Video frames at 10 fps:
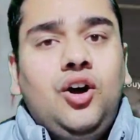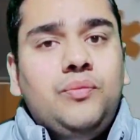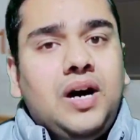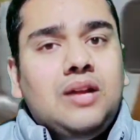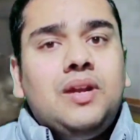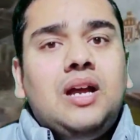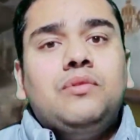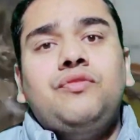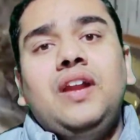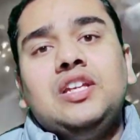और बार बार
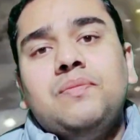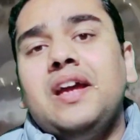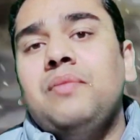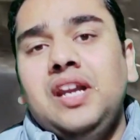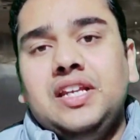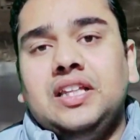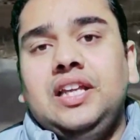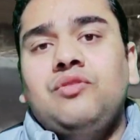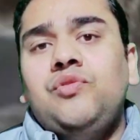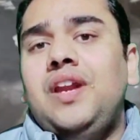आपको फ्लैश में ले
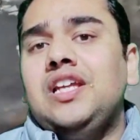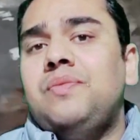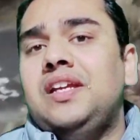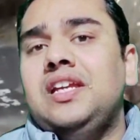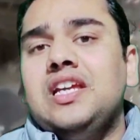जाती है वो फ्लैश